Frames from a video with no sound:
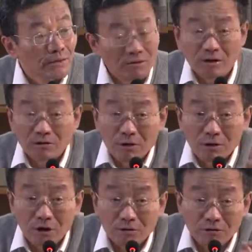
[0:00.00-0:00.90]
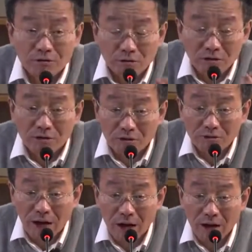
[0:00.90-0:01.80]
这个剩余劳动是谁提
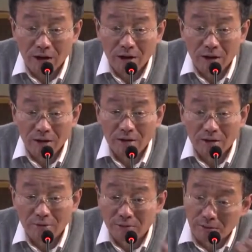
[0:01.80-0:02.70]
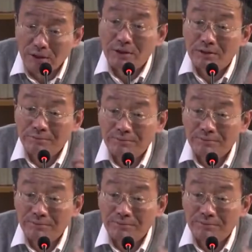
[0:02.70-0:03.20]
供的？奴隶。